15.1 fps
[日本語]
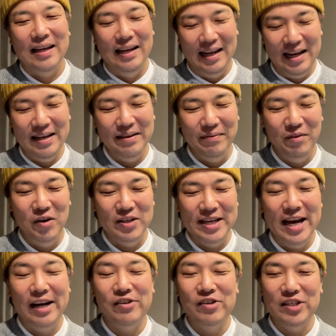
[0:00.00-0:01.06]
はいもう
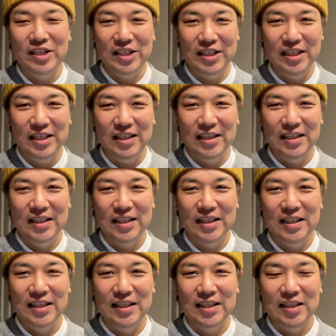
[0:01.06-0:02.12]
200日
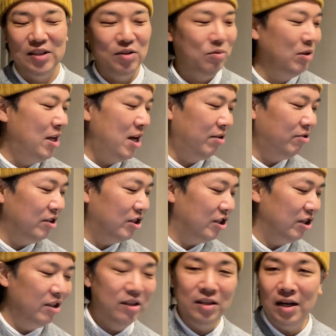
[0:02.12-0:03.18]
200
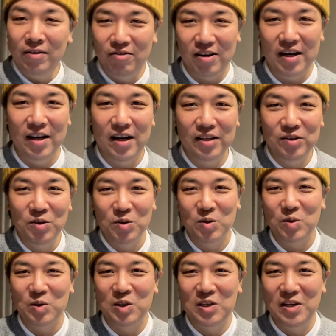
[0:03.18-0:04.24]
日いったのかなちょっ
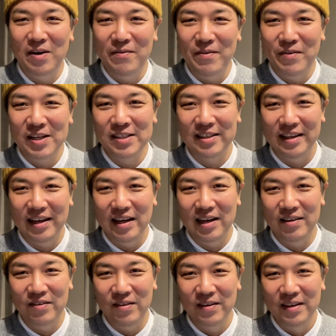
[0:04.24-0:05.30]
と調べますね
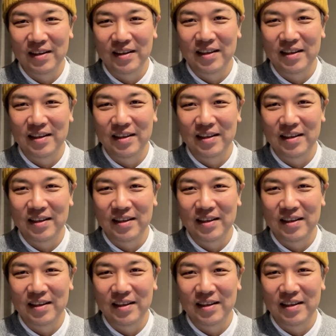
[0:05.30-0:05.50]
あの